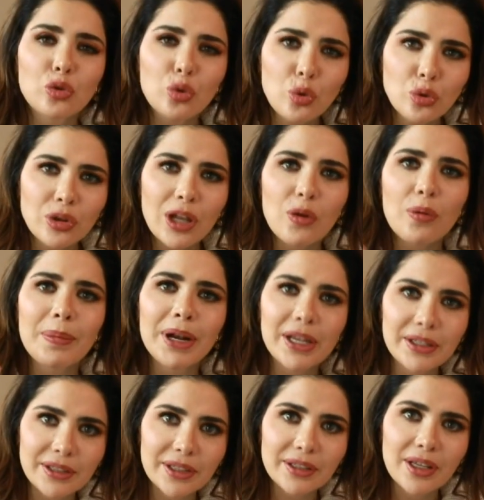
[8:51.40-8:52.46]
tú te lo
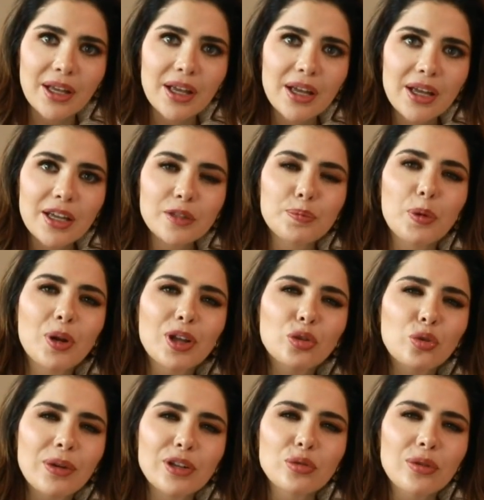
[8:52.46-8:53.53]
mereces, es porque
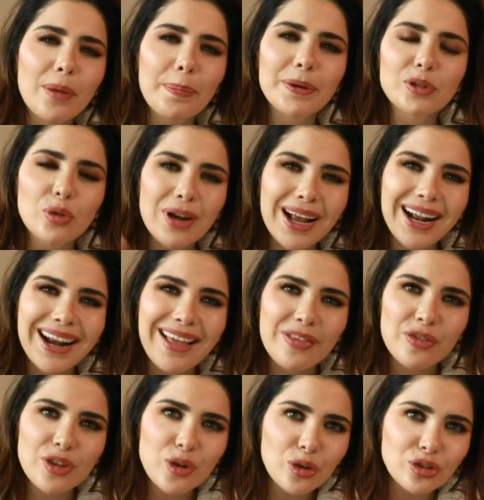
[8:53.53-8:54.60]
tú eres una persona
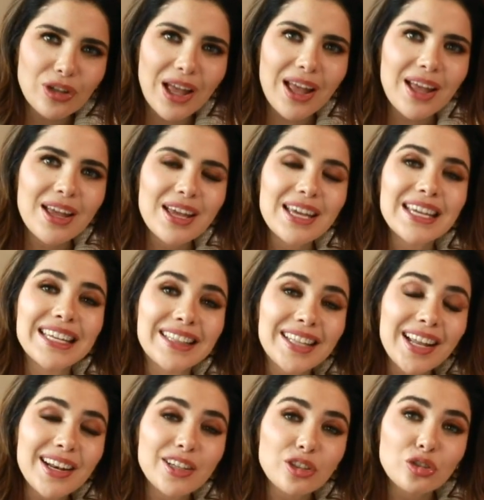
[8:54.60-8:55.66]
grandiosa y
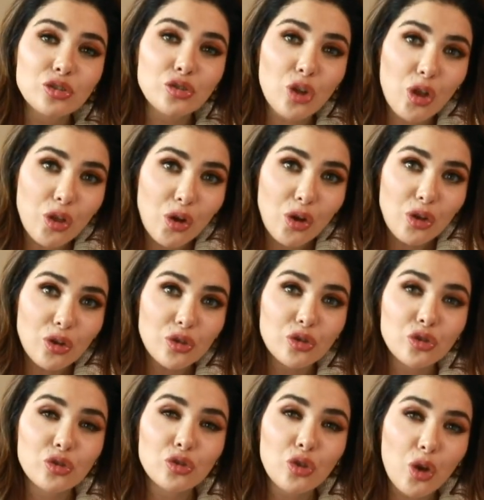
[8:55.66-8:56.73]
tienes todo,